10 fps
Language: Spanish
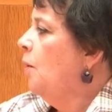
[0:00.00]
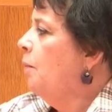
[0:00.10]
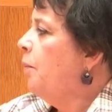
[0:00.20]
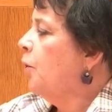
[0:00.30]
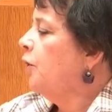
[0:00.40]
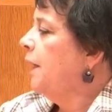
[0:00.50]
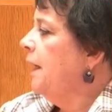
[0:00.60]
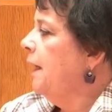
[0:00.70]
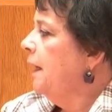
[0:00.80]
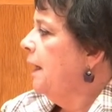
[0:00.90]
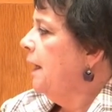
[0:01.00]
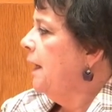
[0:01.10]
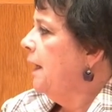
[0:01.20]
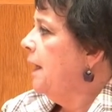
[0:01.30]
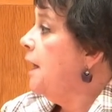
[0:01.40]
¿Por qué
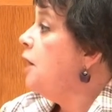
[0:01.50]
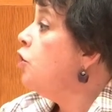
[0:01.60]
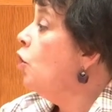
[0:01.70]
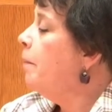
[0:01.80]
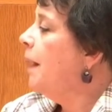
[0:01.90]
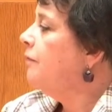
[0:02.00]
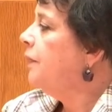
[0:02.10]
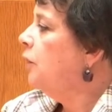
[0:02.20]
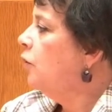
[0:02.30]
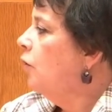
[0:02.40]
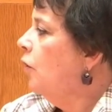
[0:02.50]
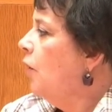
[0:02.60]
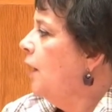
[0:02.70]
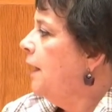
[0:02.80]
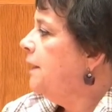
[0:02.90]
eh, no planteó
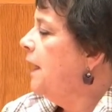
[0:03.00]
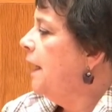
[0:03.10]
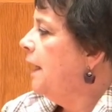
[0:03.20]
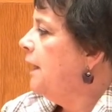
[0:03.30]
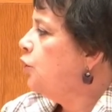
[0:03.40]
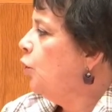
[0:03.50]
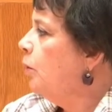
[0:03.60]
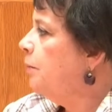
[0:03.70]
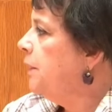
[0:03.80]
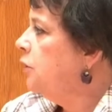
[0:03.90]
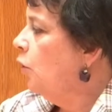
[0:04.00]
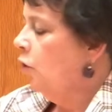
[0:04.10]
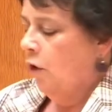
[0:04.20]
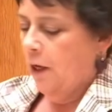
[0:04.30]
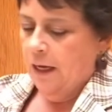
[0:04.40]
ya en su
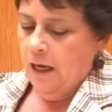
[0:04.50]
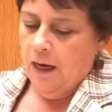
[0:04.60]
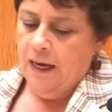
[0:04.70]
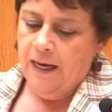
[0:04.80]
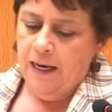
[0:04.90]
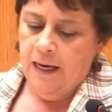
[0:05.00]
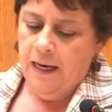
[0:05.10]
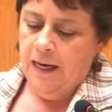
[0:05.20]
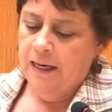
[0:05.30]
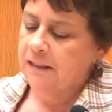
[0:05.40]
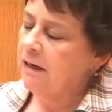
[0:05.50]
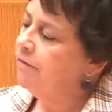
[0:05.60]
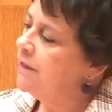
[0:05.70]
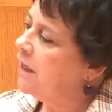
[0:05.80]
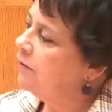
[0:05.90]
momento, en esa
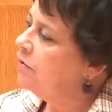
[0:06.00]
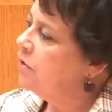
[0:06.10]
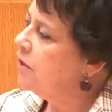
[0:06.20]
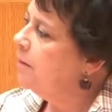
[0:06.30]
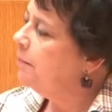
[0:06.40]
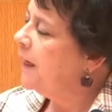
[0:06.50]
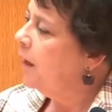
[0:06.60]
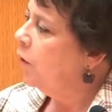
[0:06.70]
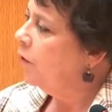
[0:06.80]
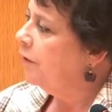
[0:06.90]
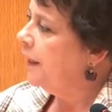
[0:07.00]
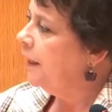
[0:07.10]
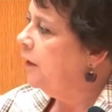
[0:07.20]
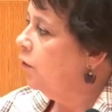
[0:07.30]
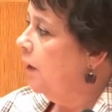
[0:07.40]
fecha de diciembre o de
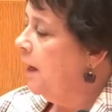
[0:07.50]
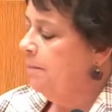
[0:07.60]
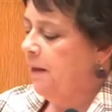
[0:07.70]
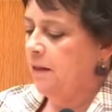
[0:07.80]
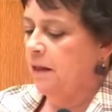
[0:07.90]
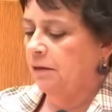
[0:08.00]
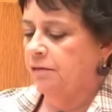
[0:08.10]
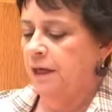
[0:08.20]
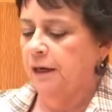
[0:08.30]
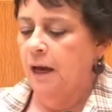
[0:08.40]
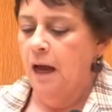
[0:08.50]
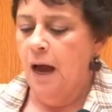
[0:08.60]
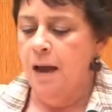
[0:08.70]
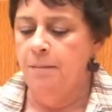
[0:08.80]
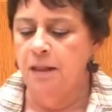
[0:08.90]
enero, en vez de hacer en vez